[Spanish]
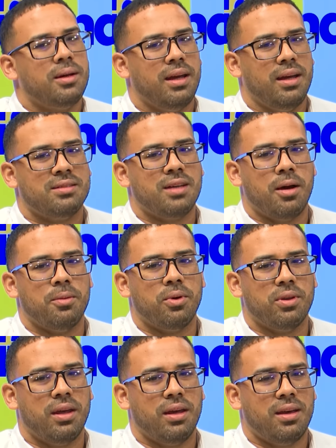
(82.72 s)

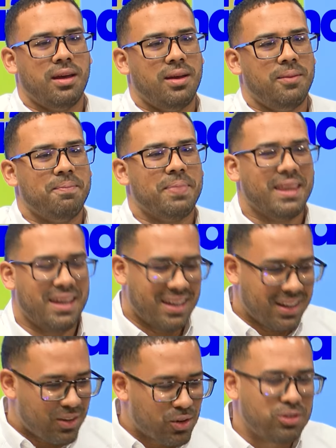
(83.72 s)
sabemos de que
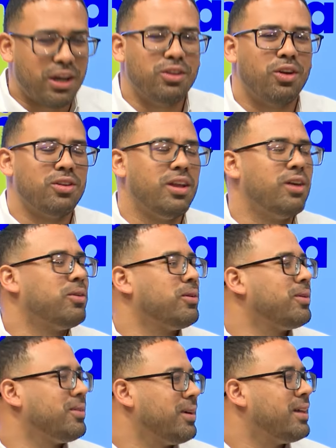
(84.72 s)
cruzando los
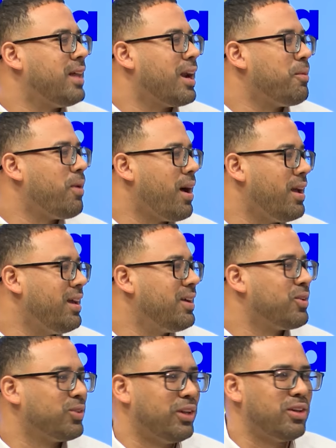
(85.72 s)
dedos estaremos ahí,
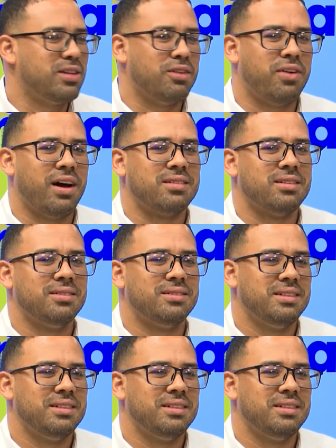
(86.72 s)
cruzando esa fase.